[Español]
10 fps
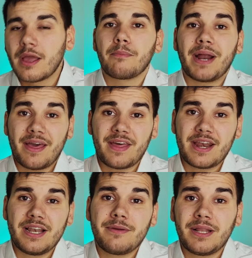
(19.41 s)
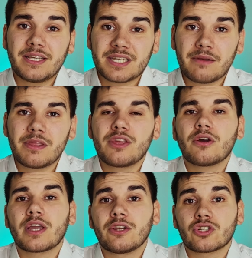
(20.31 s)
para dar el nivel de
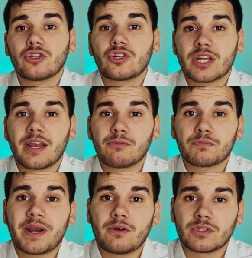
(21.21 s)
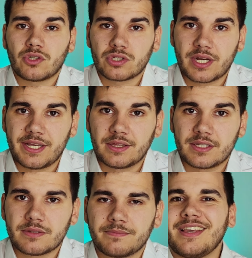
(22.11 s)
servicio que nosotros queremos para nuestros clientes.